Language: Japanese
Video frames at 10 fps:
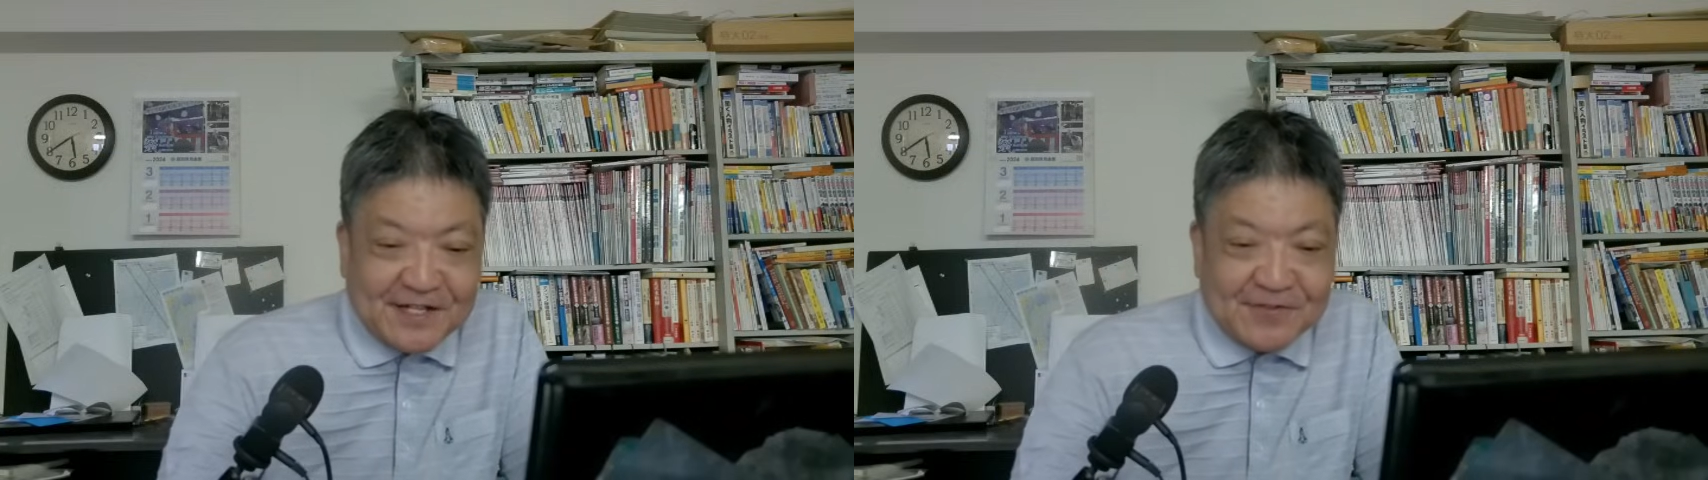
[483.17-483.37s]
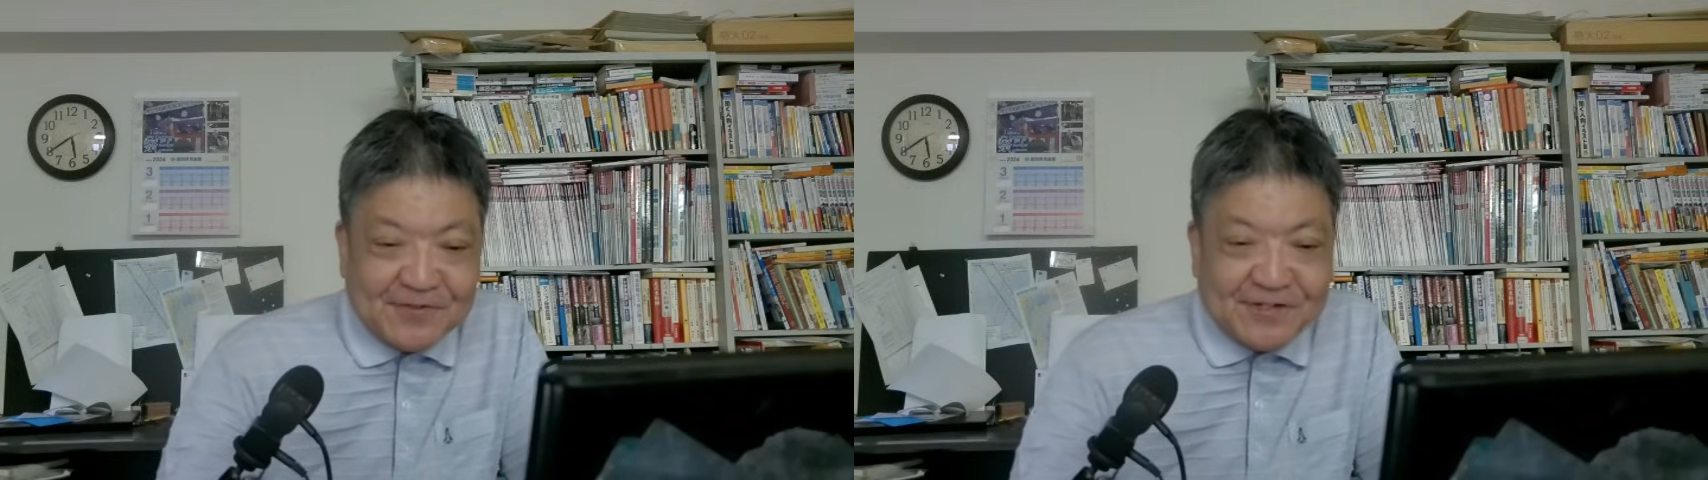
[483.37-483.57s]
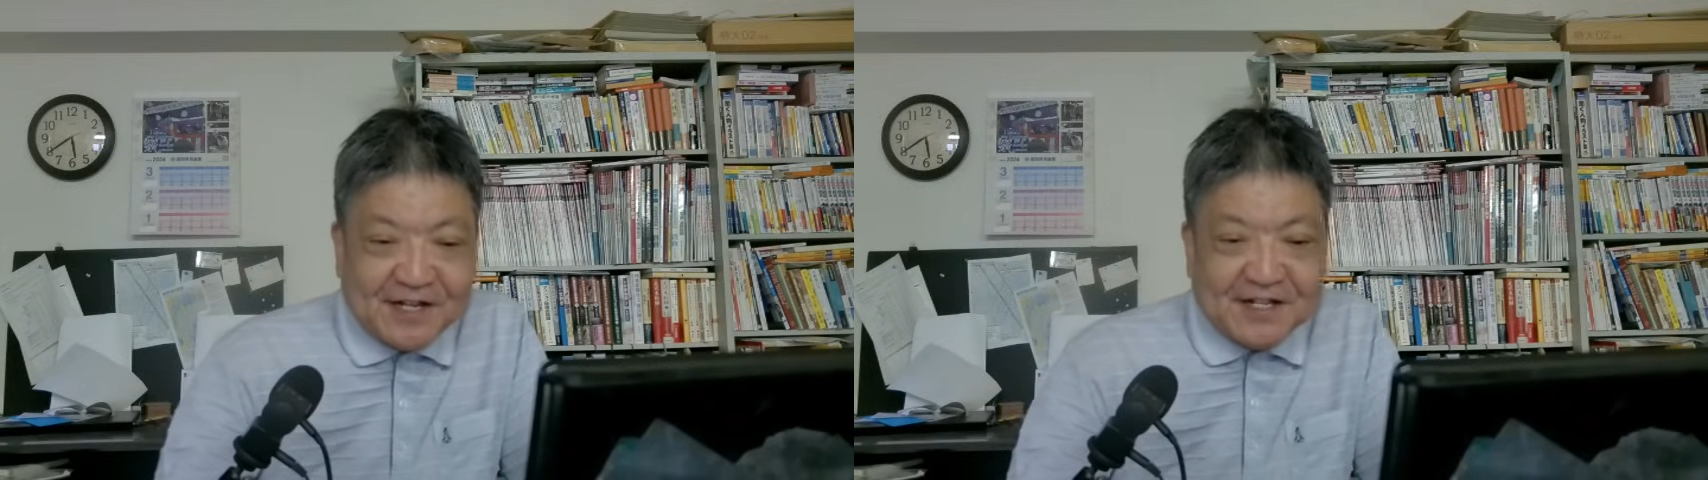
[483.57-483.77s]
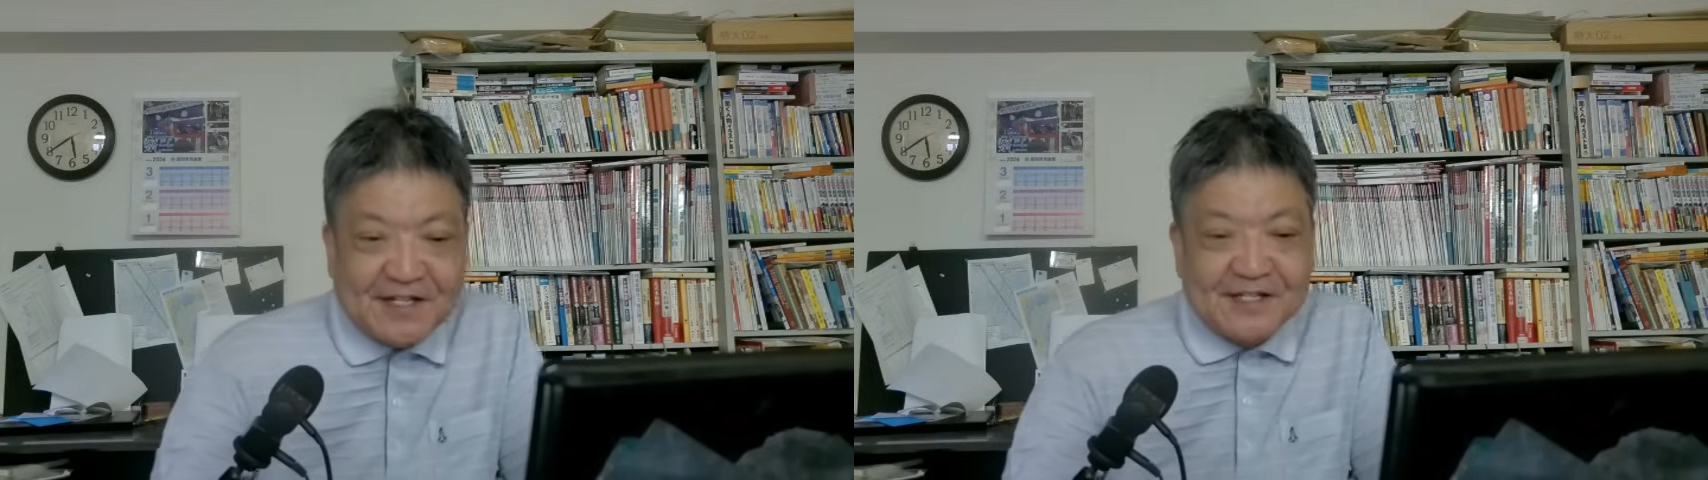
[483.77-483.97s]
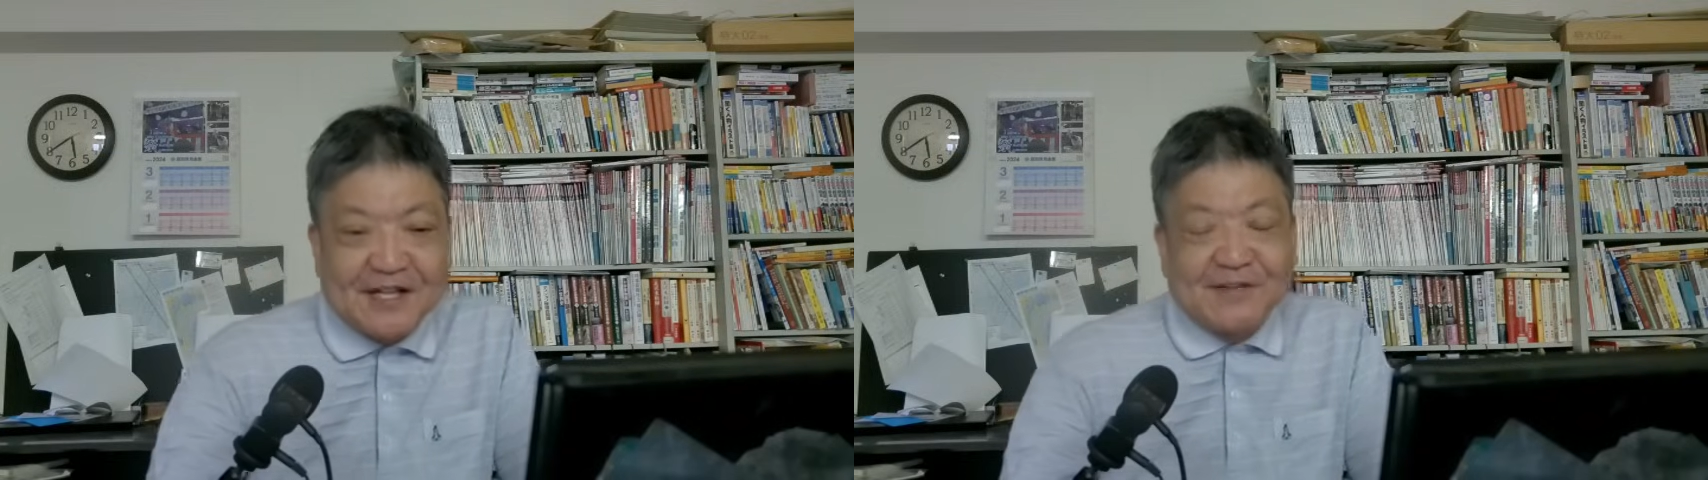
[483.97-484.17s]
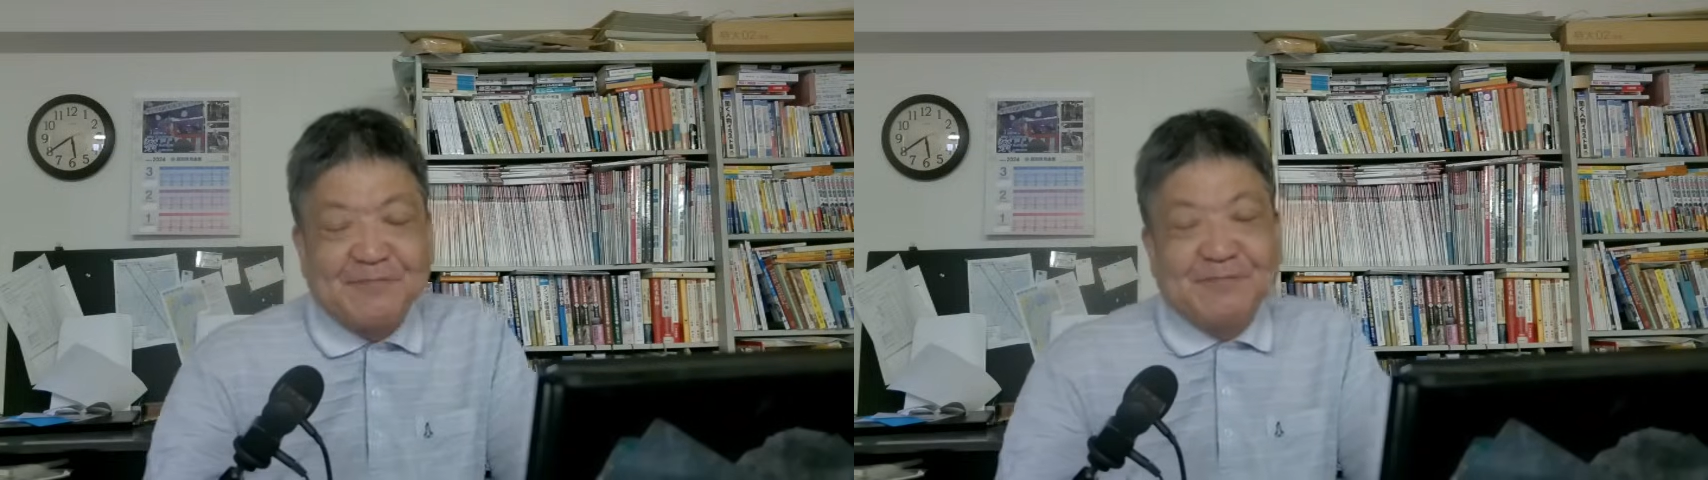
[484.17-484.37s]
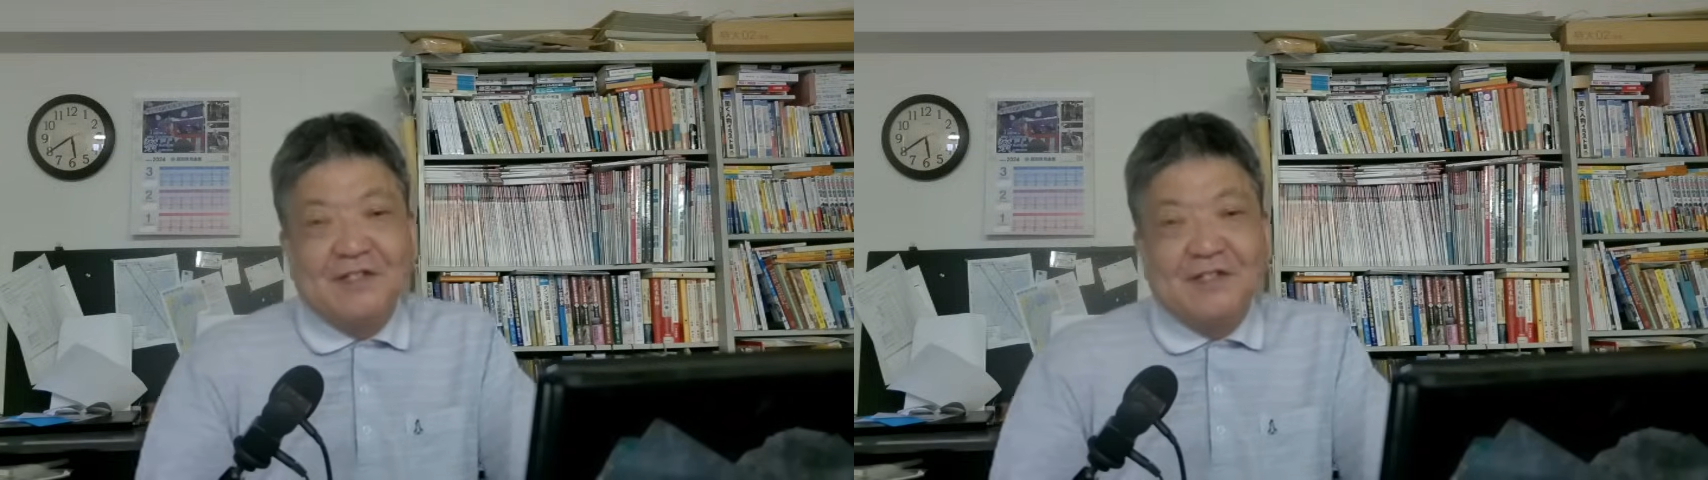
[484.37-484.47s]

権の処理ができない。